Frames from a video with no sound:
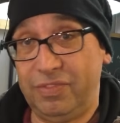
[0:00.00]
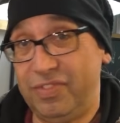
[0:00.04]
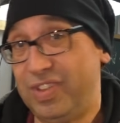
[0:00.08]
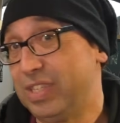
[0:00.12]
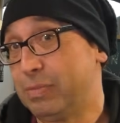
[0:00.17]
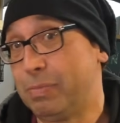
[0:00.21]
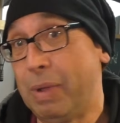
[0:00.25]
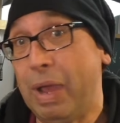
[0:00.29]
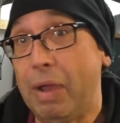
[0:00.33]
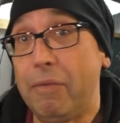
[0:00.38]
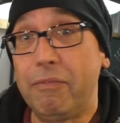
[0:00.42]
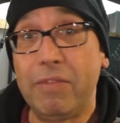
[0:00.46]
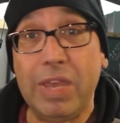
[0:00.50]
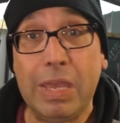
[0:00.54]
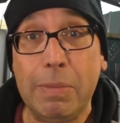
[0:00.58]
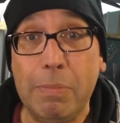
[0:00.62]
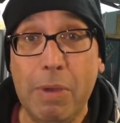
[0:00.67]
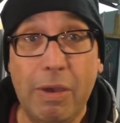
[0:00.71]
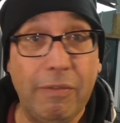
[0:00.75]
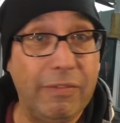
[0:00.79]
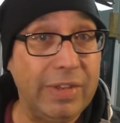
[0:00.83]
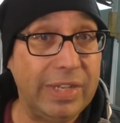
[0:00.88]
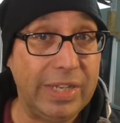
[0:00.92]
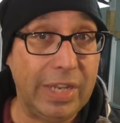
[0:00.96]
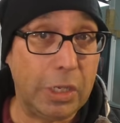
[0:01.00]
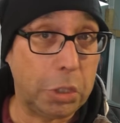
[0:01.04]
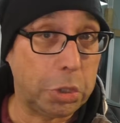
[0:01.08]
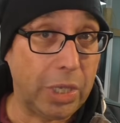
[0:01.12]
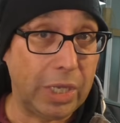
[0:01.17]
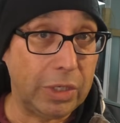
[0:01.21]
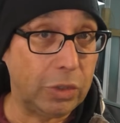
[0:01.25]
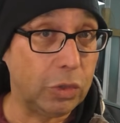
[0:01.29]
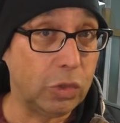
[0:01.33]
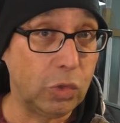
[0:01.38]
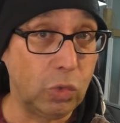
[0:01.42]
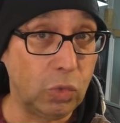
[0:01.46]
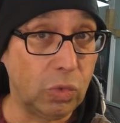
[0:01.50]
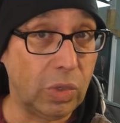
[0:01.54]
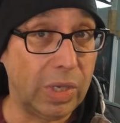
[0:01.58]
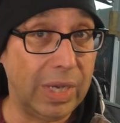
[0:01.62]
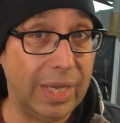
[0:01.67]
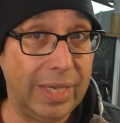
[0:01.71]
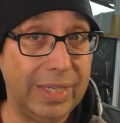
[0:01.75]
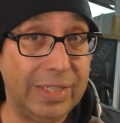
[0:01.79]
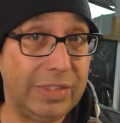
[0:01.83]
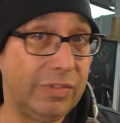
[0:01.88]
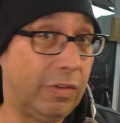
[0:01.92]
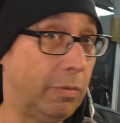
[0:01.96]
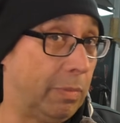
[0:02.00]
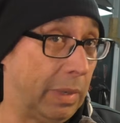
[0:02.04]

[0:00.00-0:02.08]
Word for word: Was machen wir immer, wenn der Status unklar ist?